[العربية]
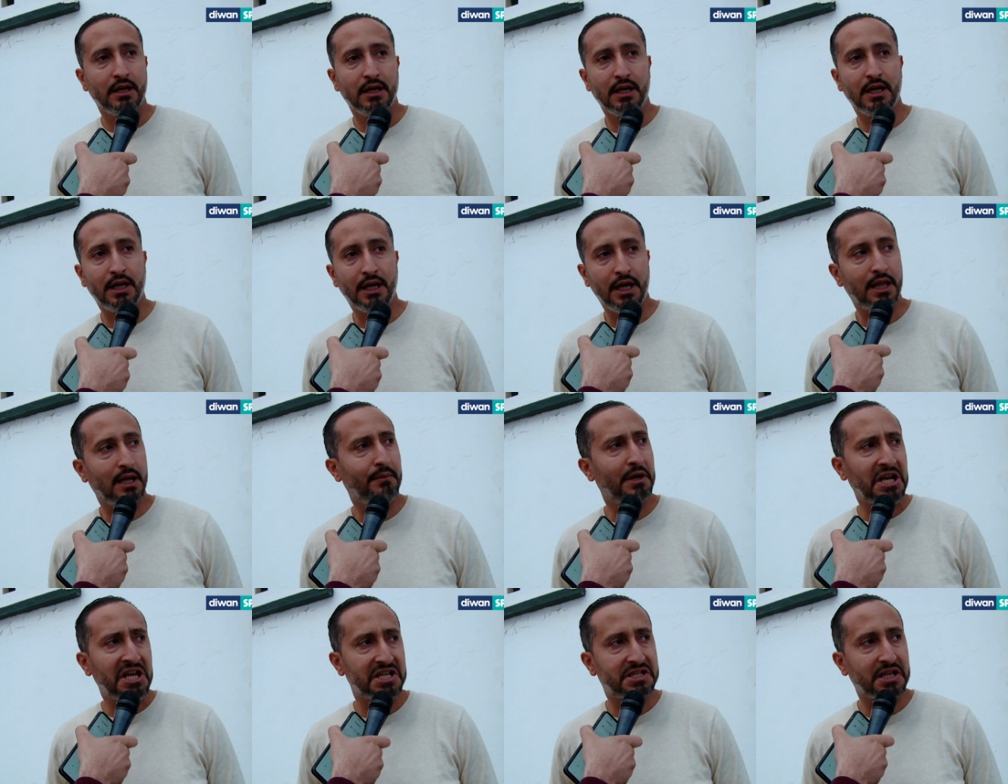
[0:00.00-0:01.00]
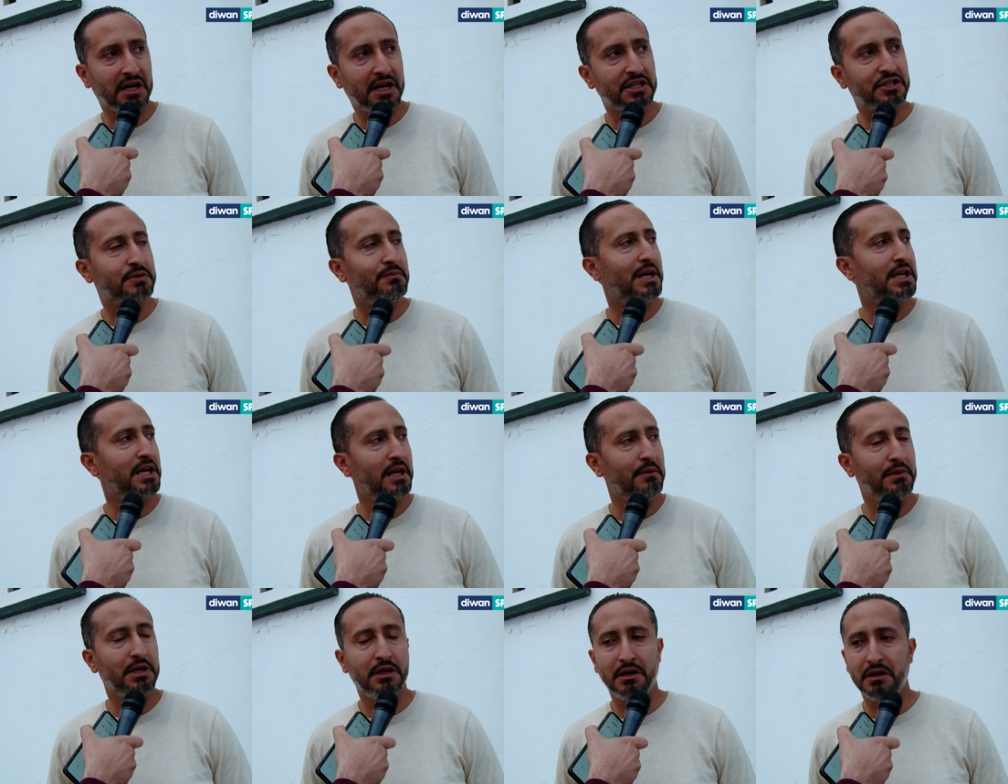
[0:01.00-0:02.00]
هذا ما يستنقصش معناها
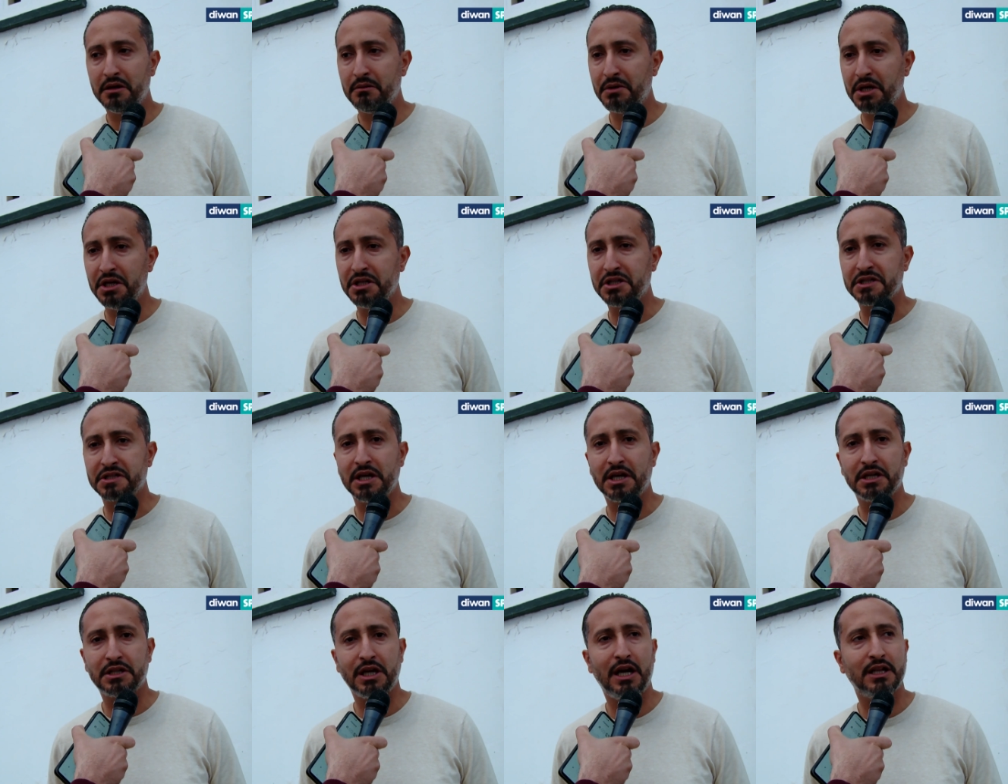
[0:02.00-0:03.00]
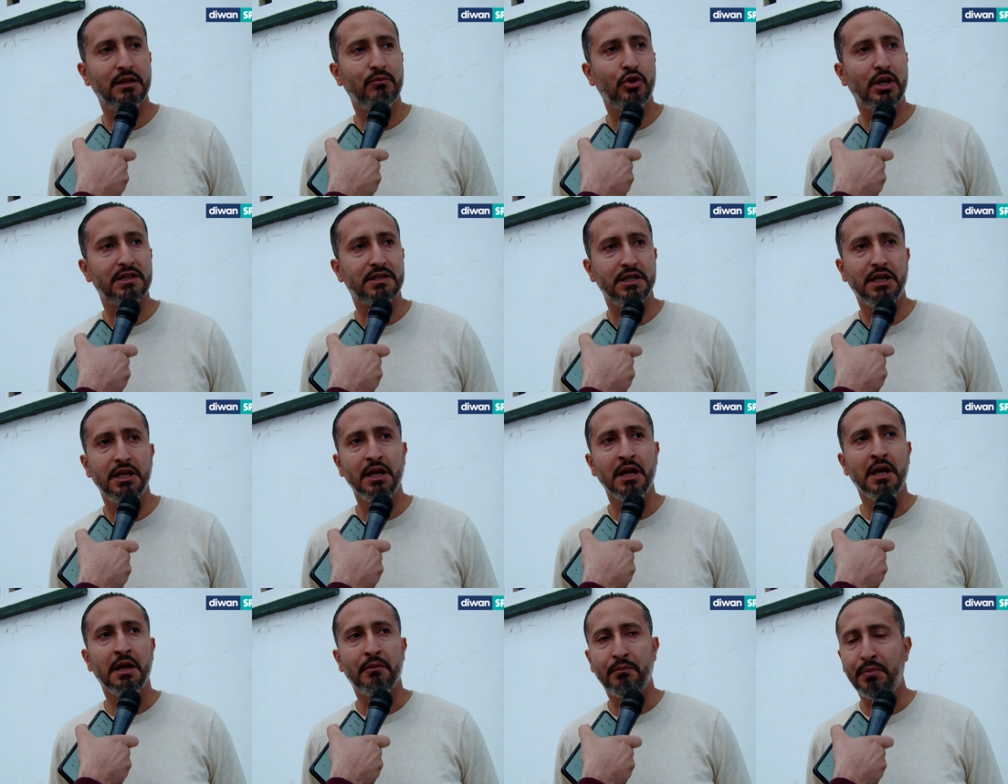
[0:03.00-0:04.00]
من من انتصار اتحاد المناسيري
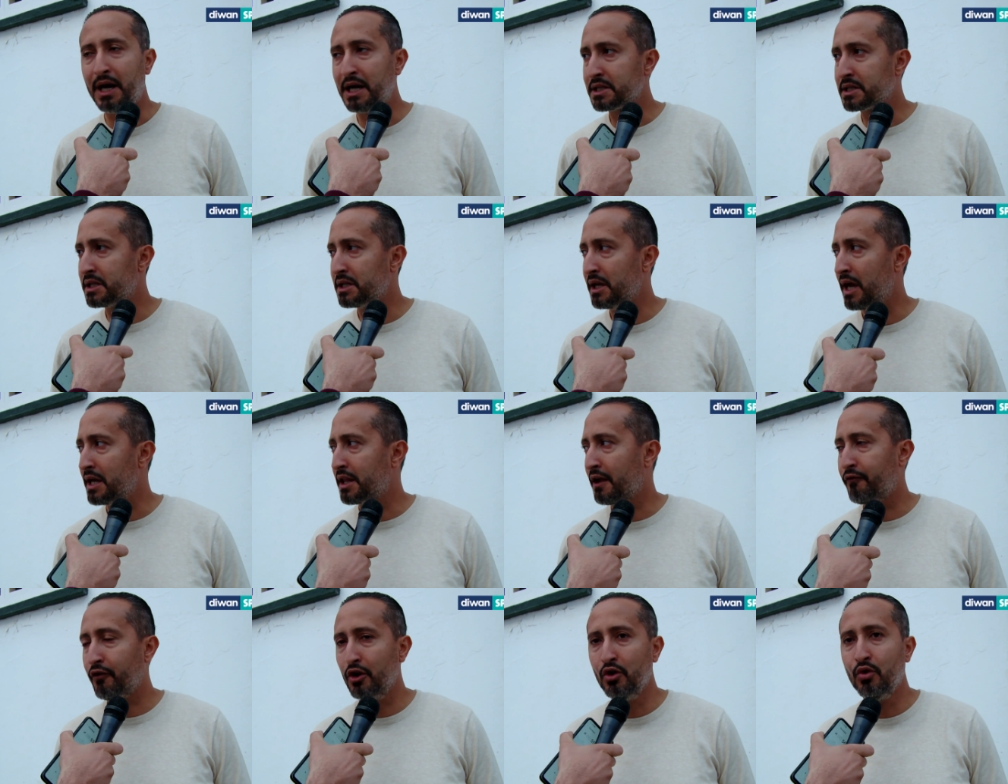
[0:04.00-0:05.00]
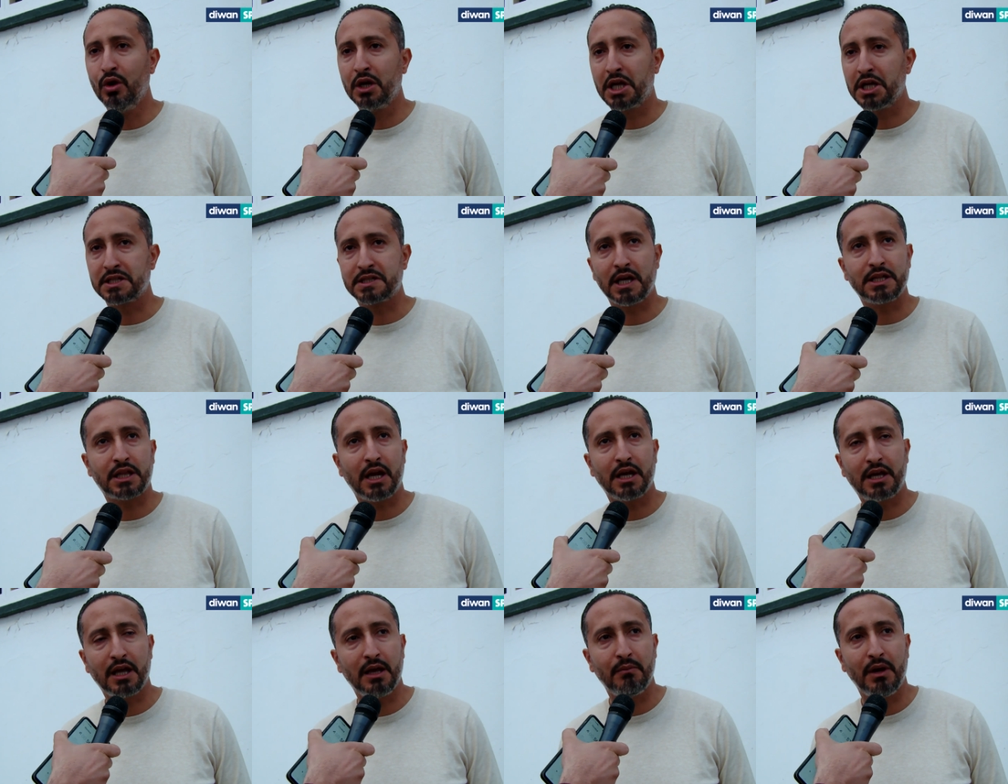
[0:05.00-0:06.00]
بعد الهدف الاول كانت سيطره
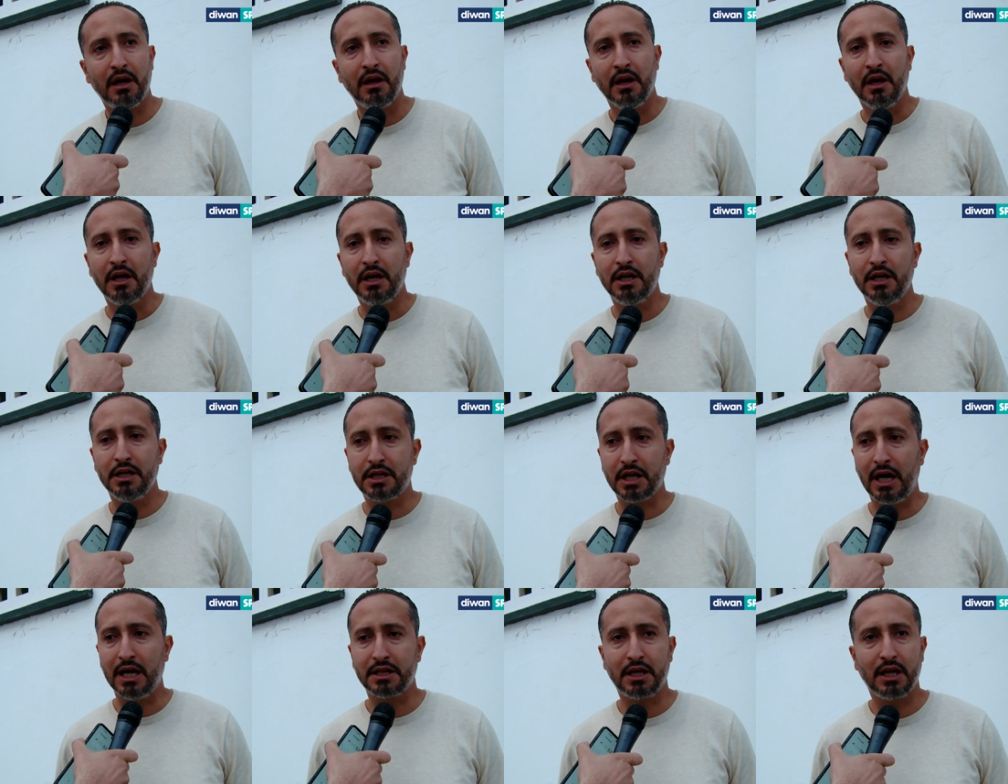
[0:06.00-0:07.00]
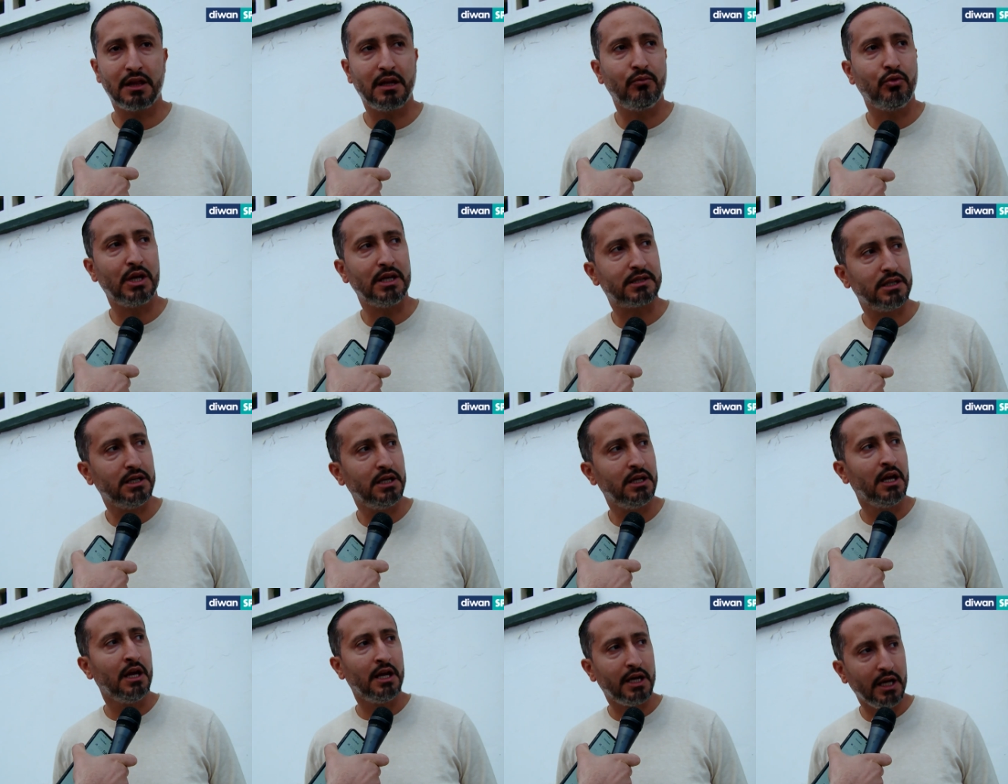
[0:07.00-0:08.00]
كامله للاتحاد الرياضي
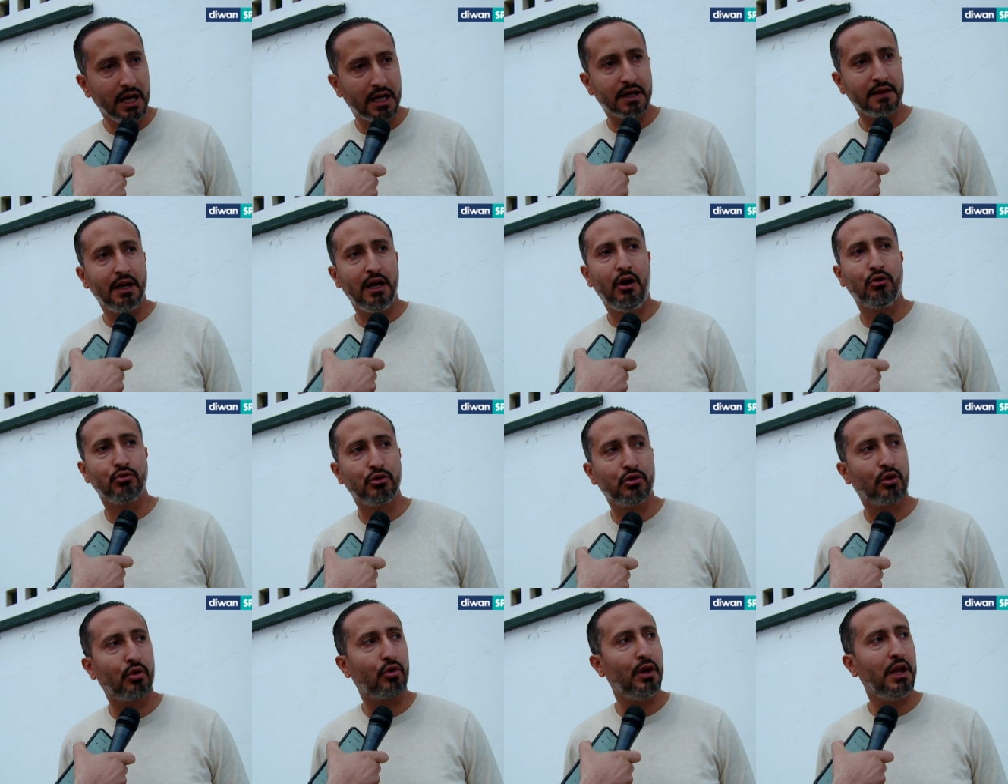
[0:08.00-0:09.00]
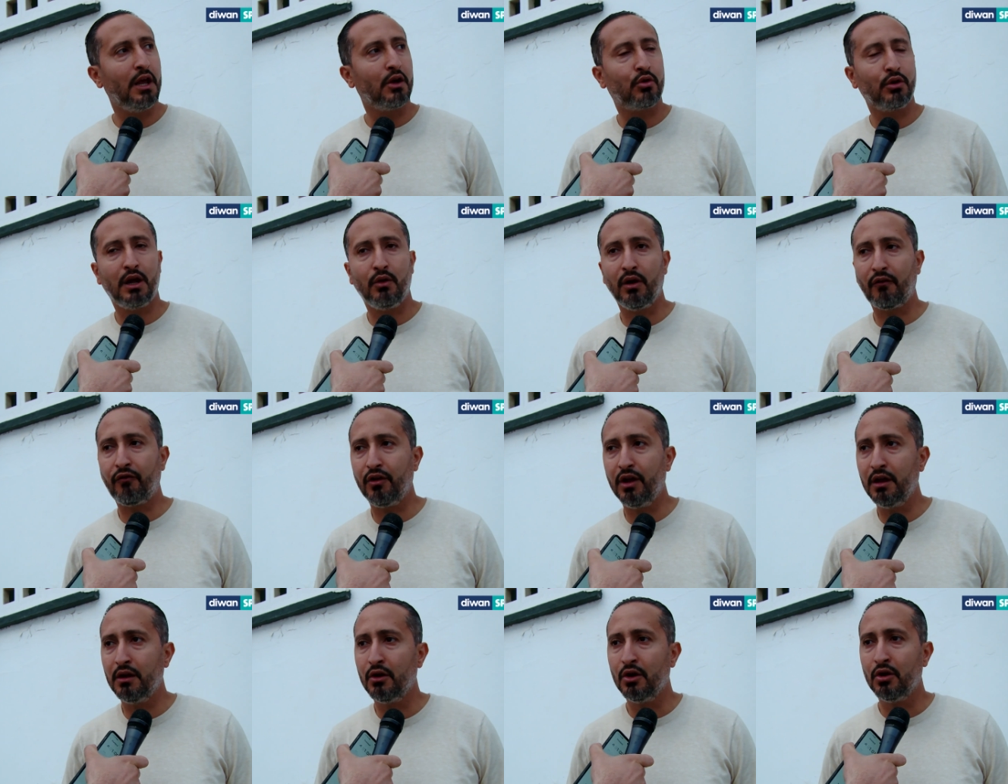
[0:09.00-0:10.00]
المناسيري لكن الى حدود الركنيه كنا
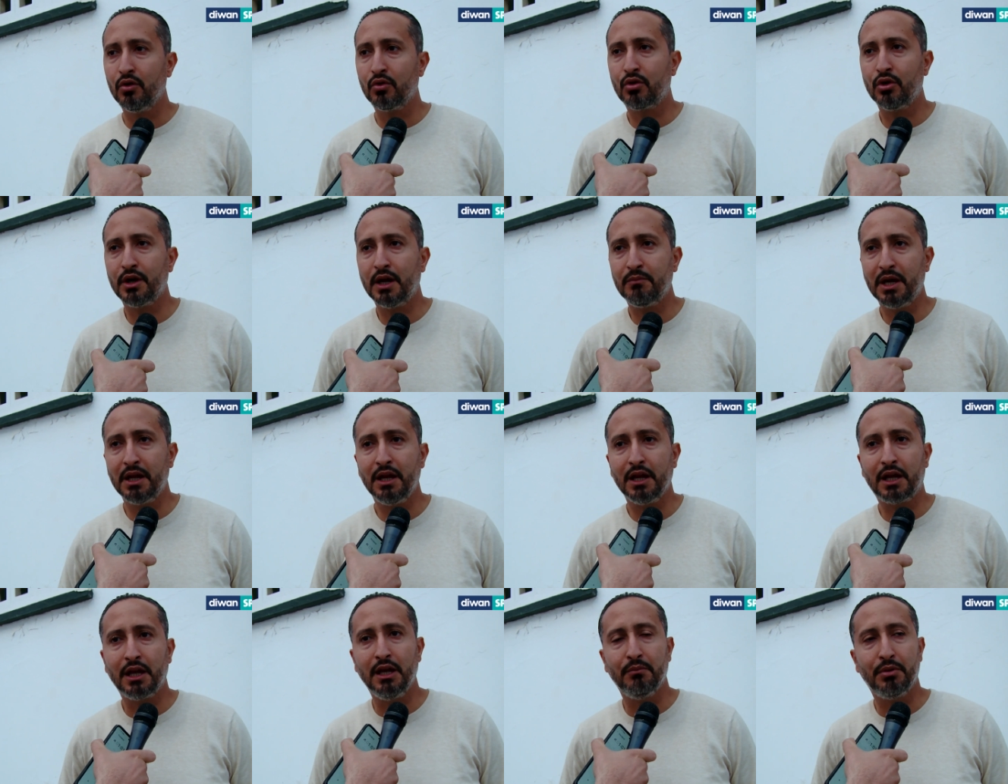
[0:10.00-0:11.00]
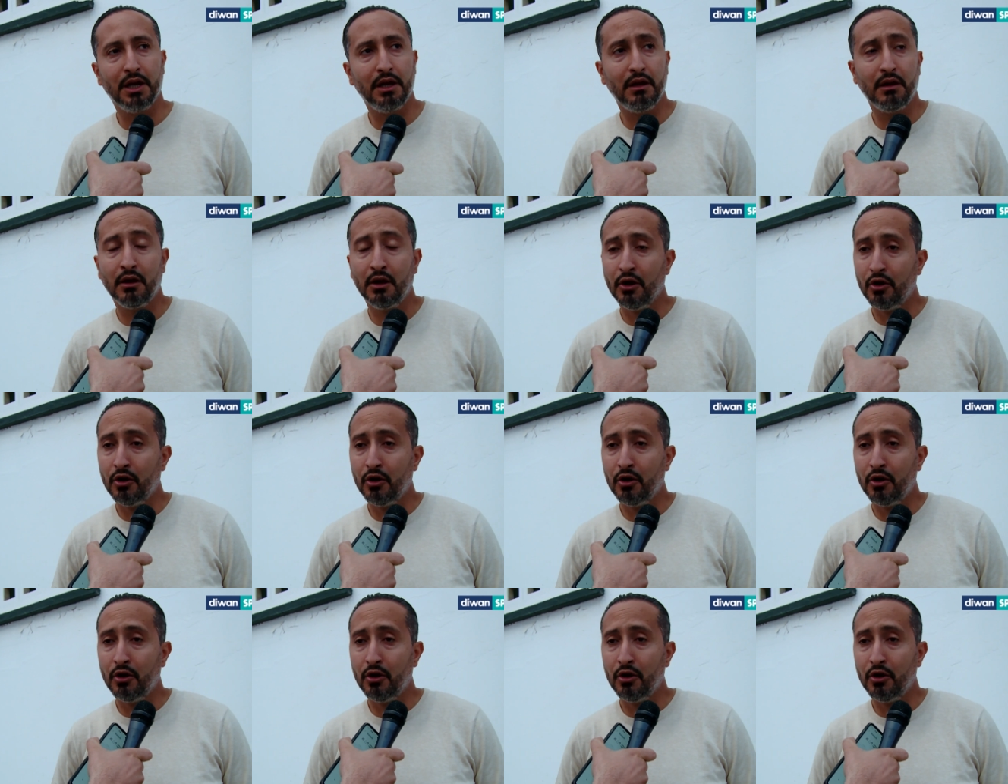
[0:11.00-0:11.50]
واقفين وكنا بيان اكيليبري